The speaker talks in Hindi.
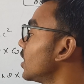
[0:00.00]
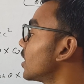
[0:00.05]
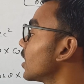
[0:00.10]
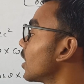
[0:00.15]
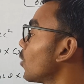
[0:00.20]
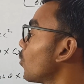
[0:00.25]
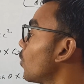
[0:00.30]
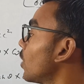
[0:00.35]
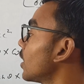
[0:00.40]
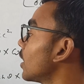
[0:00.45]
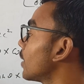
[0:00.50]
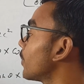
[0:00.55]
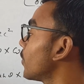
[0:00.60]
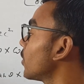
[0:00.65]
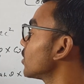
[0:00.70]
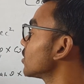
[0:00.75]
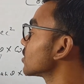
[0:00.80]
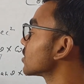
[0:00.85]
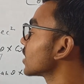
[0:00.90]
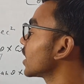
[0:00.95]
थीटा वन
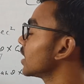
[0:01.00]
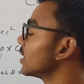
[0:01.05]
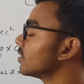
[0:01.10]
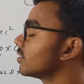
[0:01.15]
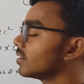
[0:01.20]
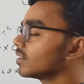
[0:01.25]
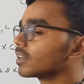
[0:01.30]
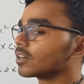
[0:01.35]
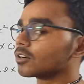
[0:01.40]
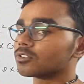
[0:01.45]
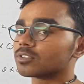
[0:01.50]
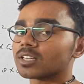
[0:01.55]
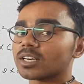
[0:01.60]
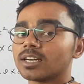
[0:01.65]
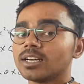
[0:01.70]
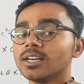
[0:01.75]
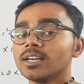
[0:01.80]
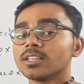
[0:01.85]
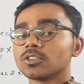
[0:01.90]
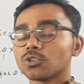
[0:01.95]
अपॉन साइन थीटा
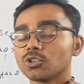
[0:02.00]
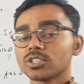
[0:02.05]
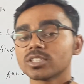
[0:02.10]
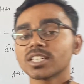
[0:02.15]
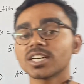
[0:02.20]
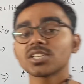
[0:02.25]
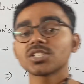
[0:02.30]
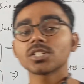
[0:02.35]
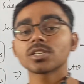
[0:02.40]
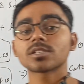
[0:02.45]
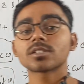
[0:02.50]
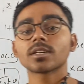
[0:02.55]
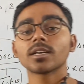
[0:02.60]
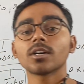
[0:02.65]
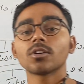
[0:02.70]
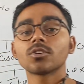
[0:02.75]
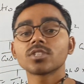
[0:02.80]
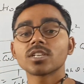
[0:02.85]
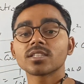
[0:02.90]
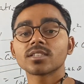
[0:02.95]
होता है तो इसका जस्ट
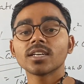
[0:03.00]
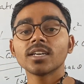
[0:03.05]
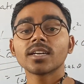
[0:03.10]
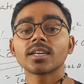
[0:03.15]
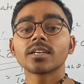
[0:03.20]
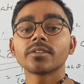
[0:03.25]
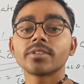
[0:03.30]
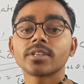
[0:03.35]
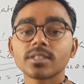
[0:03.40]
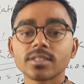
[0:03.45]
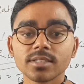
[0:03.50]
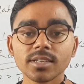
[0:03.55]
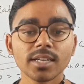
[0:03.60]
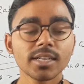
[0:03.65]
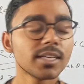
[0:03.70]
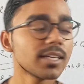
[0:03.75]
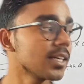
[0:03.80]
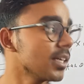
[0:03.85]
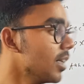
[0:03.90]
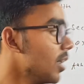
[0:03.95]
क्या हो जाता है रिवर्स
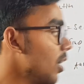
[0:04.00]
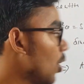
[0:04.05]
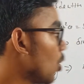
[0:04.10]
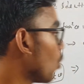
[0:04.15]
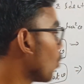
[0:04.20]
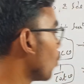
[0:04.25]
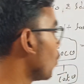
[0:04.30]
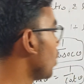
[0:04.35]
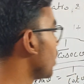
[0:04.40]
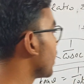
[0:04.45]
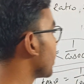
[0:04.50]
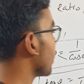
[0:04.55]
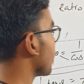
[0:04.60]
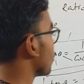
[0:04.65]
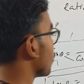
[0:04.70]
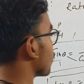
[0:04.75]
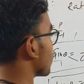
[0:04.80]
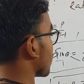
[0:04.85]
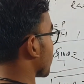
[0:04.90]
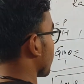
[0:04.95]
यानी कि उल्टा
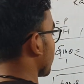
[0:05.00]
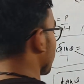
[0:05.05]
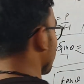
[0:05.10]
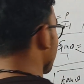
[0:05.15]
होता